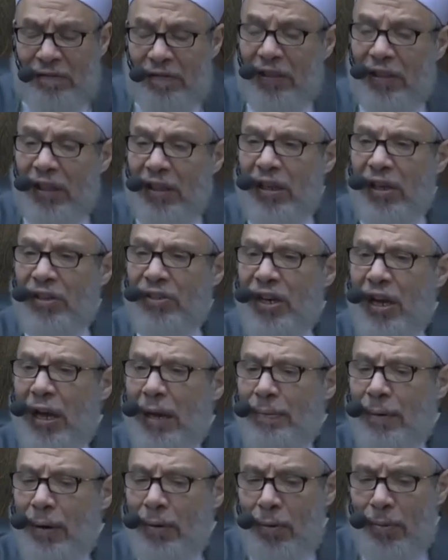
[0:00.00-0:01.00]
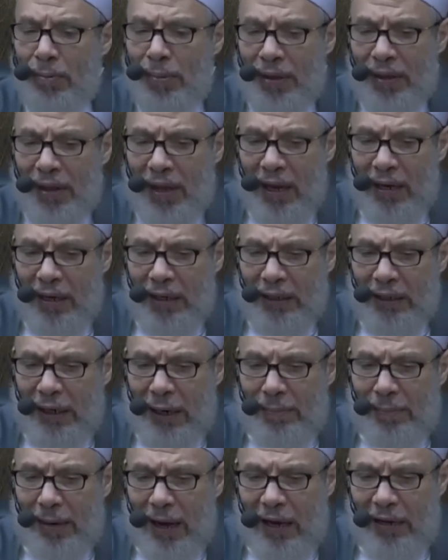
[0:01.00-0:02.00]
فتتشابه بذلك
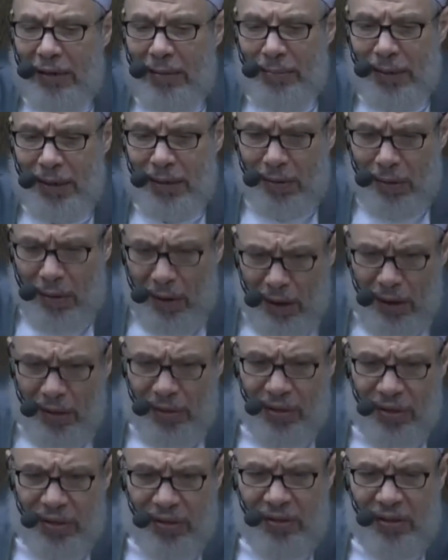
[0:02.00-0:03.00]
مع الميراث